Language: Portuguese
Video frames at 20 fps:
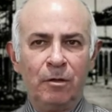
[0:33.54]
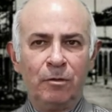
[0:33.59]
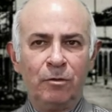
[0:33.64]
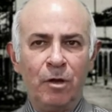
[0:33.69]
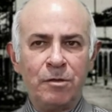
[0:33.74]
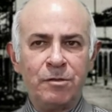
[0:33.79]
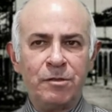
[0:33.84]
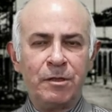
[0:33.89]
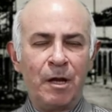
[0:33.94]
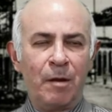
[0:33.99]

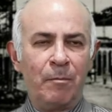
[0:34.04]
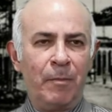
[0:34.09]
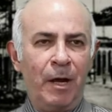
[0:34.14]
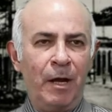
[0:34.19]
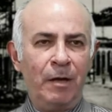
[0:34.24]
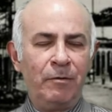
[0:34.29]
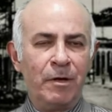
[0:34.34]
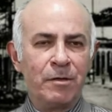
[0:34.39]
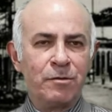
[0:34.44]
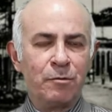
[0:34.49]
Nosso
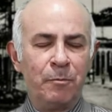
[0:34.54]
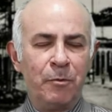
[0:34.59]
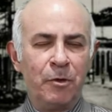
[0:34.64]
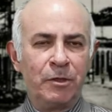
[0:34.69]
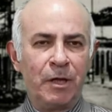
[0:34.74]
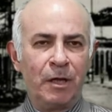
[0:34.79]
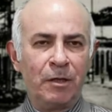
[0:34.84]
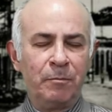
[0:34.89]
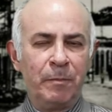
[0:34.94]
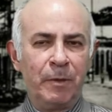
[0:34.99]
trabalho é
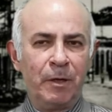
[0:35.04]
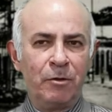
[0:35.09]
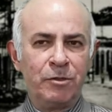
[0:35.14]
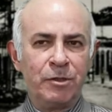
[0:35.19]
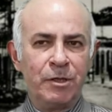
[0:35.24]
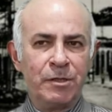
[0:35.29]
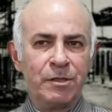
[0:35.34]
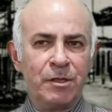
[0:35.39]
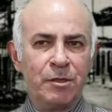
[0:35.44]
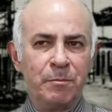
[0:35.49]
suportado pela
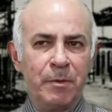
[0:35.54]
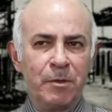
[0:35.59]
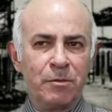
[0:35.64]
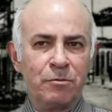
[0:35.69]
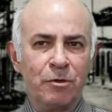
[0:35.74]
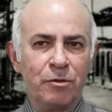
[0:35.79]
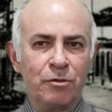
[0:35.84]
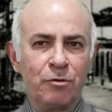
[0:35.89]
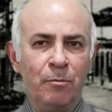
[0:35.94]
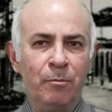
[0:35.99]
audiência de
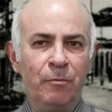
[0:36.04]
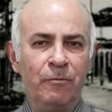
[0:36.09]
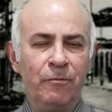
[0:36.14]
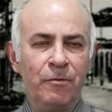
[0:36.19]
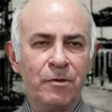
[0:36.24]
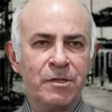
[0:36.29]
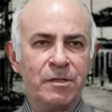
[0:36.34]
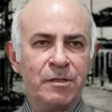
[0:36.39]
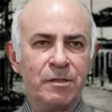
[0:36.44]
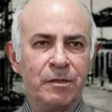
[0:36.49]
pessoas como
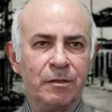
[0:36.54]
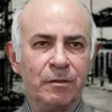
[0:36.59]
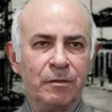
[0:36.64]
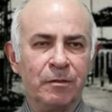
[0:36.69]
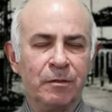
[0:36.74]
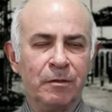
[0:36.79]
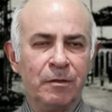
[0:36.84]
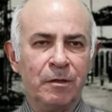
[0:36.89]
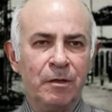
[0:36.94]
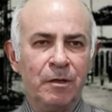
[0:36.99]
você.
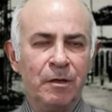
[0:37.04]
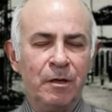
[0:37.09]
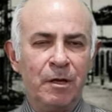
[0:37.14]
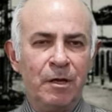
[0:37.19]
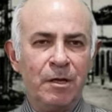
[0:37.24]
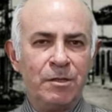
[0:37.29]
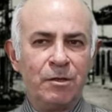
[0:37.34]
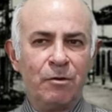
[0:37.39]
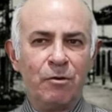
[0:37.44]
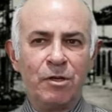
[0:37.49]

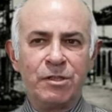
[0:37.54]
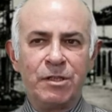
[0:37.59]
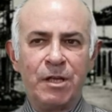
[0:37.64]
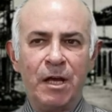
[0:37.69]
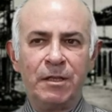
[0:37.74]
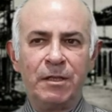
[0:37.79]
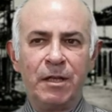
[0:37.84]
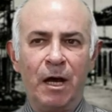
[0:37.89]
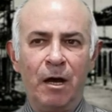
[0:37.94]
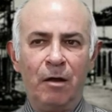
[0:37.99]
Se
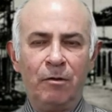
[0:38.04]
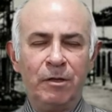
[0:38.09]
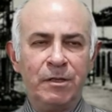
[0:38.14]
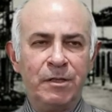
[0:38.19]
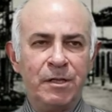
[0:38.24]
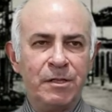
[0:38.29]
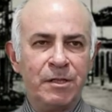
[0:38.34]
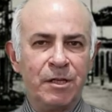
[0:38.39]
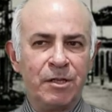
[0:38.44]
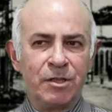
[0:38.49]
gostar da aula e
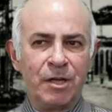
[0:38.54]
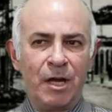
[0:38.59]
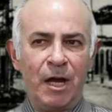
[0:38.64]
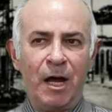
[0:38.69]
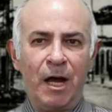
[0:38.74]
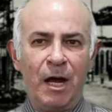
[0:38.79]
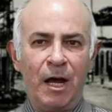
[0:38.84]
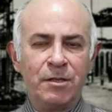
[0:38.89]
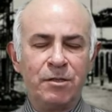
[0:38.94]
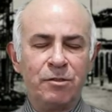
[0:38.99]

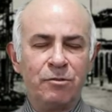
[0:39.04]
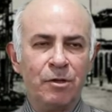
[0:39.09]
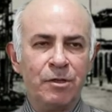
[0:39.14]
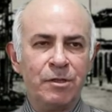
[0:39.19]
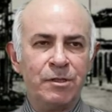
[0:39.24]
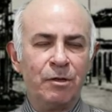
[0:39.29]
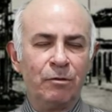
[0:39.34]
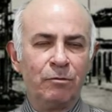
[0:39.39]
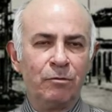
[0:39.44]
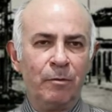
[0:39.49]
desejar,
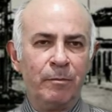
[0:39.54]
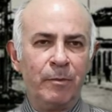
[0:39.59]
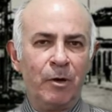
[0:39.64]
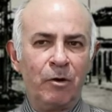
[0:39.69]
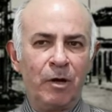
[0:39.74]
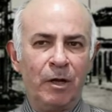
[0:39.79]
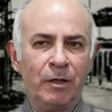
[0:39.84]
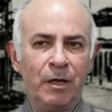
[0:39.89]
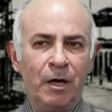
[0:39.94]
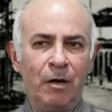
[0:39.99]
adicione seu nome
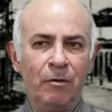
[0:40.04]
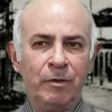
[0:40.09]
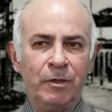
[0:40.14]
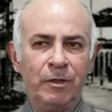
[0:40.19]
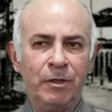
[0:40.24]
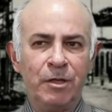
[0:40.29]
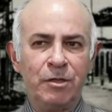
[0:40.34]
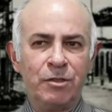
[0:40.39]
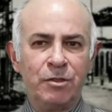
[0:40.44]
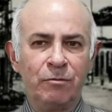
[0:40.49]
ao canal
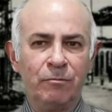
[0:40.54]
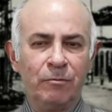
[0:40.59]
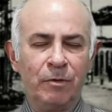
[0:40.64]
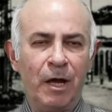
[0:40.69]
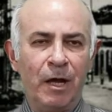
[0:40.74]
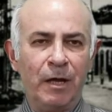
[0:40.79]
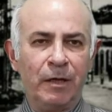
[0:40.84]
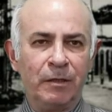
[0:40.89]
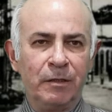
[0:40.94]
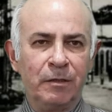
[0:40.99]
e deixe um
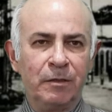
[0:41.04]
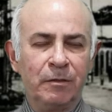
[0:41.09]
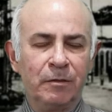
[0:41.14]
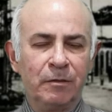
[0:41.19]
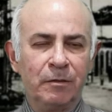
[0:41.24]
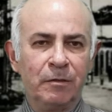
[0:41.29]
like.